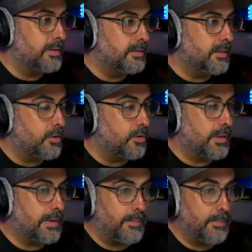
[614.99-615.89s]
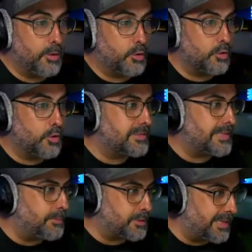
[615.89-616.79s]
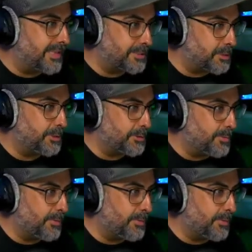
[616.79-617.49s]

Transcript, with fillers: digo, joder, al menos no estamos aquí solos, ¿no?